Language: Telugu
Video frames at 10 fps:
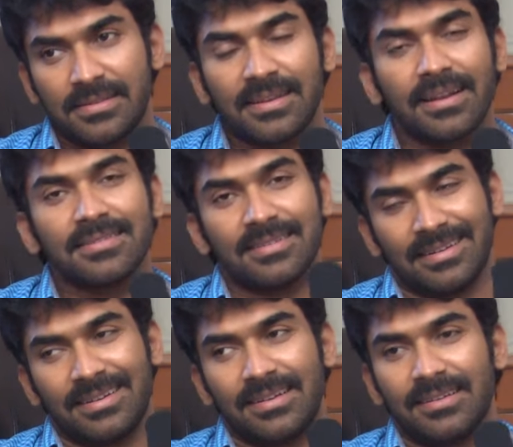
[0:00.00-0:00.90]

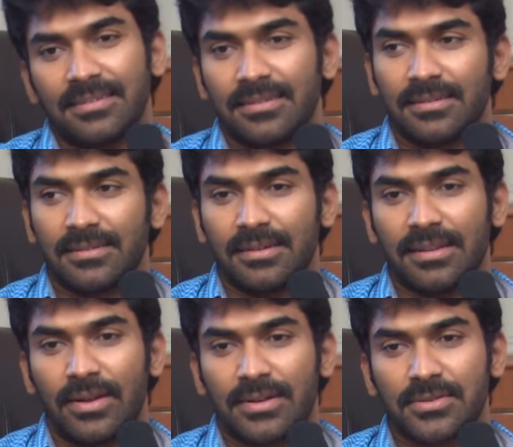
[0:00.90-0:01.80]
ఛాలెంజింగ్ అంటే
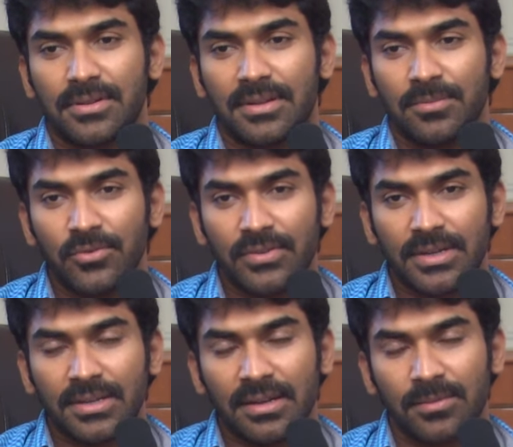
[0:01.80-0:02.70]
నేను యాక్చువల్గా ఈ
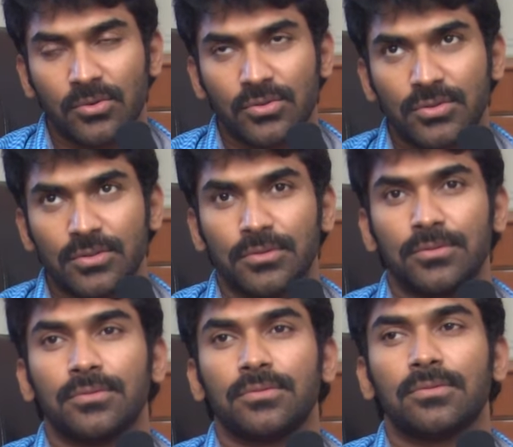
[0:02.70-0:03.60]
మూవీకి ఆల్మోస్ట్
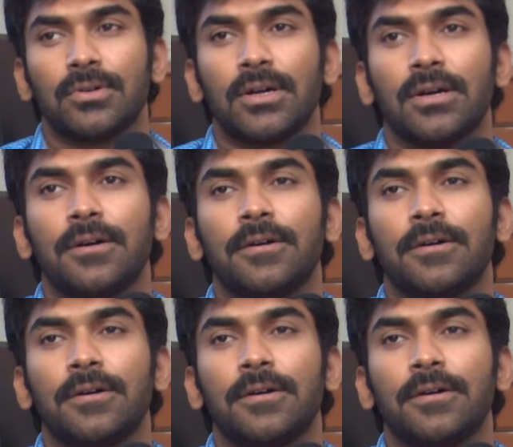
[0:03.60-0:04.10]
ఒక